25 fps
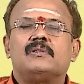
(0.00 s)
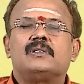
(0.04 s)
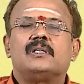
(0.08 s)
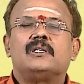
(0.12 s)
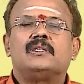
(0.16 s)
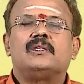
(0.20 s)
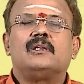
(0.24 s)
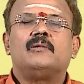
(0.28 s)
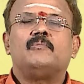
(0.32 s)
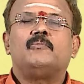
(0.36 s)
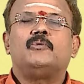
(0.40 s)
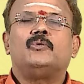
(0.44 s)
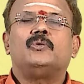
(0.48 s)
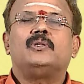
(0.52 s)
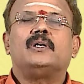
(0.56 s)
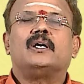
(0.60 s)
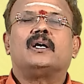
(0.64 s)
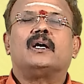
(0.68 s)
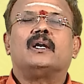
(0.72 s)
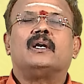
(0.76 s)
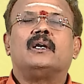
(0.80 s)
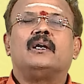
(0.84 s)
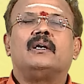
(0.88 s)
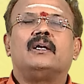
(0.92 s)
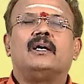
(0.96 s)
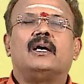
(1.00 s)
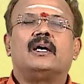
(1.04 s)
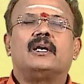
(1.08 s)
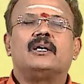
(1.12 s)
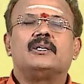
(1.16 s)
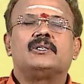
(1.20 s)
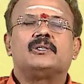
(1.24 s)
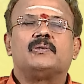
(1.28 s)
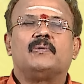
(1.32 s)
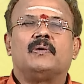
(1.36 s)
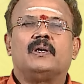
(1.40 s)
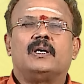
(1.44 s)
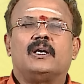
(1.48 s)
விஷயத்தில் பூத கண்ணாடி
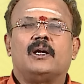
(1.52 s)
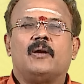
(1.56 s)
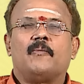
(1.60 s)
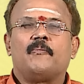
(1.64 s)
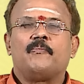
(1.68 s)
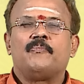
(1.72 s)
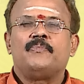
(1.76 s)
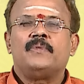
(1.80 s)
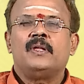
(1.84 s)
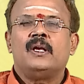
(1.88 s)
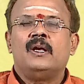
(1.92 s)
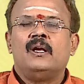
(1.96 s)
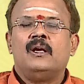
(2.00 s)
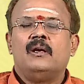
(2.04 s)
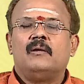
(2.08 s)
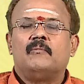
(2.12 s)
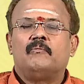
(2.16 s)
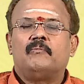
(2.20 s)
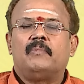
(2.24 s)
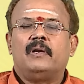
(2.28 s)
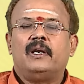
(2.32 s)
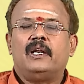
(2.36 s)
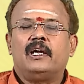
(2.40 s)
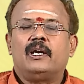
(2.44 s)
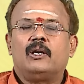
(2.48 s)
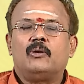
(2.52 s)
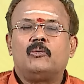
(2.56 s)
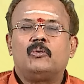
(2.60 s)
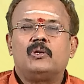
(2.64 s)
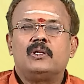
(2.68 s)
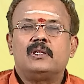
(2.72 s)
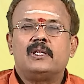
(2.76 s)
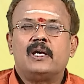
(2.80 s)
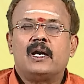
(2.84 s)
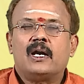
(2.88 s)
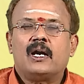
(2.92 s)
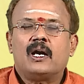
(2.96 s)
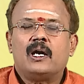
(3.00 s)
ஆராய்ச்சி வேண்டாம்
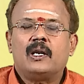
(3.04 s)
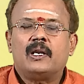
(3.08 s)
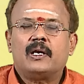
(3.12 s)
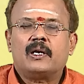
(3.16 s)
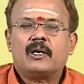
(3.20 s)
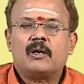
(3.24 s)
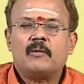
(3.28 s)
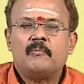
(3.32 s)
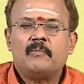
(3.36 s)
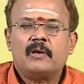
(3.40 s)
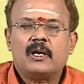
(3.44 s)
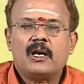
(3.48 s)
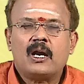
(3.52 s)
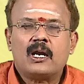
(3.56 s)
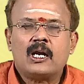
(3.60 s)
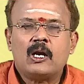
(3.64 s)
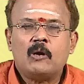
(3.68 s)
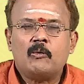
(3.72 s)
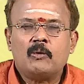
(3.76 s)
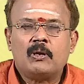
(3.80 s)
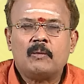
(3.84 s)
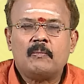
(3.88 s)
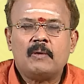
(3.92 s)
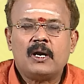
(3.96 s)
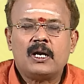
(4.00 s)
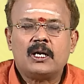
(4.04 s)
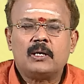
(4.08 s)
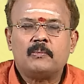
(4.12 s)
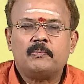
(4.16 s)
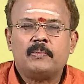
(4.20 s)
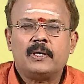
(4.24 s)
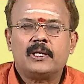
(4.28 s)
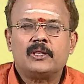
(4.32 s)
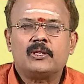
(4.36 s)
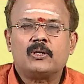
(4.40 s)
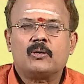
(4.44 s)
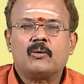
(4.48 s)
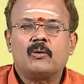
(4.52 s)
பிள்ளைகளுடைய தேக ஆரோக்கியம் மிக கவனமாக
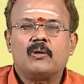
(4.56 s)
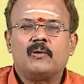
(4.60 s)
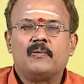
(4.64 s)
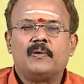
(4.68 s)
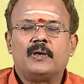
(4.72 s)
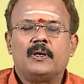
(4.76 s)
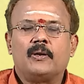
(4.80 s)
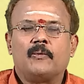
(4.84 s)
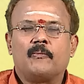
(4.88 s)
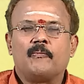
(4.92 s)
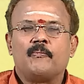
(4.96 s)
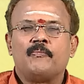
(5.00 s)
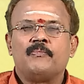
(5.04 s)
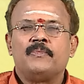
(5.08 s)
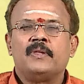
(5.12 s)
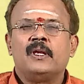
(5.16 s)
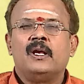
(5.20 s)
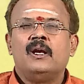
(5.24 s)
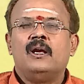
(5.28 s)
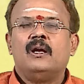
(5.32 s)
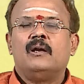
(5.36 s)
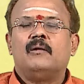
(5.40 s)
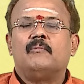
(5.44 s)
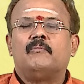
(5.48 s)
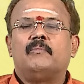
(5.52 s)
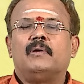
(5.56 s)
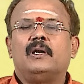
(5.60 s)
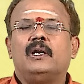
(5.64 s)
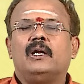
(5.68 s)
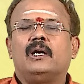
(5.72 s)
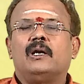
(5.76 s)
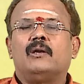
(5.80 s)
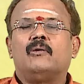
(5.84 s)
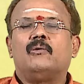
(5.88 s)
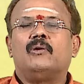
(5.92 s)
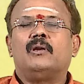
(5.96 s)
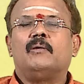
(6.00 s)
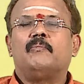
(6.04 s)
பார்த்துக்கொள்ள வேண்டும்
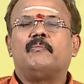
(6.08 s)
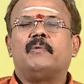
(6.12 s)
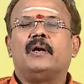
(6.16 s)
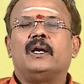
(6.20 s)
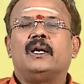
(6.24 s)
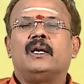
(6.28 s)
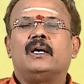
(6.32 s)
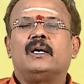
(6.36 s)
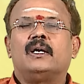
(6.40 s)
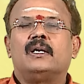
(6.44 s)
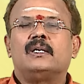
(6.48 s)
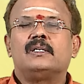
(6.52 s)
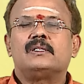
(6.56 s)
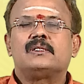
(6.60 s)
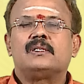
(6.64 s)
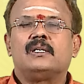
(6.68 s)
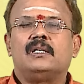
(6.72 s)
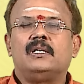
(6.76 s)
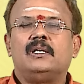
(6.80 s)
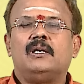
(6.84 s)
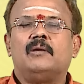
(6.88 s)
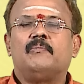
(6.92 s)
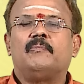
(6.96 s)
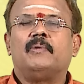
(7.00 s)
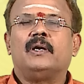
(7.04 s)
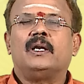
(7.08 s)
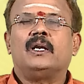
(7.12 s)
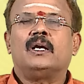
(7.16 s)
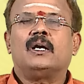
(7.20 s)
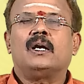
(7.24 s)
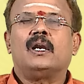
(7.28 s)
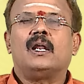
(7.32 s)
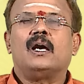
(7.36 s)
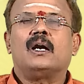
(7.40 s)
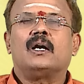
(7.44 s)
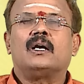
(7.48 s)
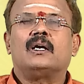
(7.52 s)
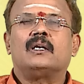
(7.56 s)
பிள்ளைகளுடைய பயணங்கள் சிறிய
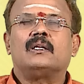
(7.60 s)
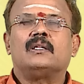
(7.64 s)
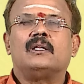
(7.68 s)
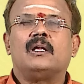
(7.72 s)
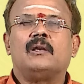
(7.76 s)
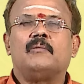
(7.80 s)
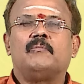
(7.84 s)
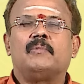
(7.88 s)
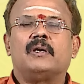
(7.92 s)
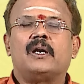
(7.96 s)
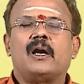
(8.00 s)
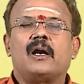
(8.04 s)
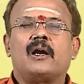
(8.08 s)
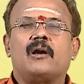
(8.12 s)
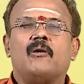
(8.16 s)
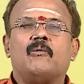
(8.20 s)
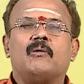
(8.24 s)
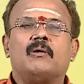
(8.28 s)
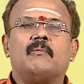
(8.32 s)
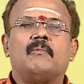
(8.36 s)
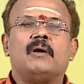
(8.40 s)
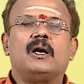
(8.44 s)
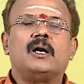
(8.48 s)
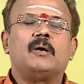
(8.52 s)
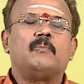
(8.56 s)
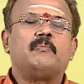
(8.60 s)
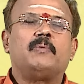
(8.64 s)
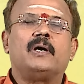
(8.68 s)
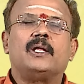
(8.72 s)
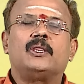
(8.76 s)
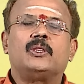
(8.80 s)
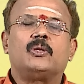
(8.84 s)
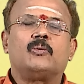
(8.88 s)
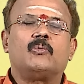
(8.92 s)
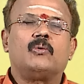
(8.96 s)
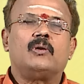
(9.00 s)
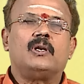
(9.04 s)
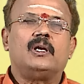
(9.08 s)
பயணங்களாக இருந்தால் மிக கவனமாக
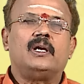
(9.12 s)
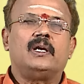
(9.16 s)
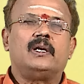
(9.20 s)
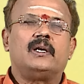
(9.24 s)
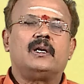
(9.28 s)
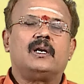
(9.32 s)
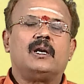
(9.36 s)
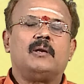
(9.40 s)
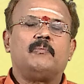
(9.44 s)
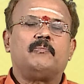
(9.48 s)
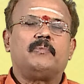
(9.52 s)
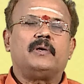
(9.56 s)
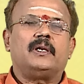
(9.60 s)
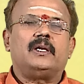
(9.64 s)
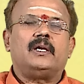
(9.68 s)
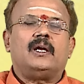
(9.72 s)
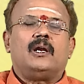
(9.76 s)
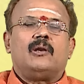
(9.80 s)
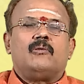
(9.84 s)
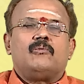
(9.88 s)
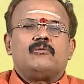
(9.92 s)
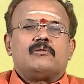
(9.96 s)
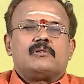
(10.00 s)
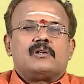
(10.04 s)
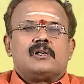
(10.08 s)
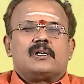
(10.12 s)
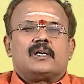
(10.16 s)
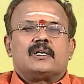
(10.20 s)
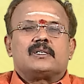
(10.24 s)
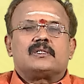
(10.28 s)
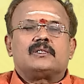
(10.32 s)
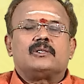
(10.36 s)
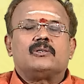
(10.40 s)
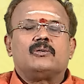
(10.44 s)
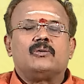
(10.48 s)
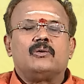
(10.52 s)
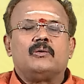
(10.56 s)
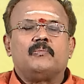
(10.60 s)
பார்த்துக்கொள்ள என்றால் பெரிய அளவுக்கு
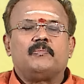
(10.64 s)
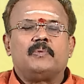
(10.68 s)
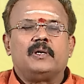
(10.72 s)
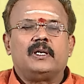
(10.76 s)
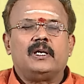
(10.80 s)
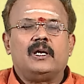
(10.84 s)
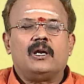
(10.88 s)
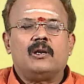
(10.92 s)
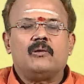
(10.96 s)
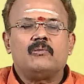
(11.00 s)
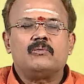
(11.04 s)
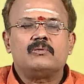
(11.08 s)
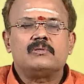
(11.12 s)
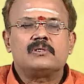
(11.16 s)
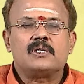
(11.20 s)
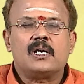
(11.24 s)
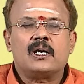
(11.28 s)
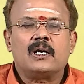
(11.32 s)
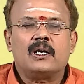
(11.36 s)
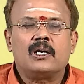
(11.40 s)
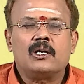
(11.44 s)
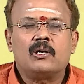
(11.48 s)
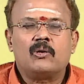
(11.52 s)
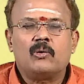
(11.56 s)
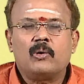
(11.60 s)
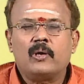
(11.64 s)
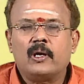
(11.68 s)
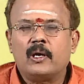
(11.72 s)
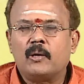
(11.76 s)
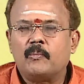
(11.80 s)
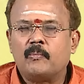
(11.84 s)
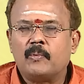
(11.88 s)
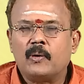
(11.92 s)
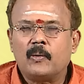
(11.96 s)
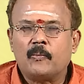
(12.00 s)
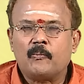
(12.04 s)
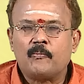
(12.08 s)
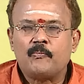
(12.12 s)
கஷ்டங்களோ பெரிய அளவு சங்கடங்களோ
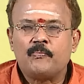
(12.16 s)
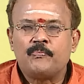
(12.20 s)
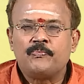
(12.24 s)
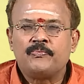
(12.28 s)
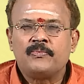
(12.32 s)
ஏற்படும்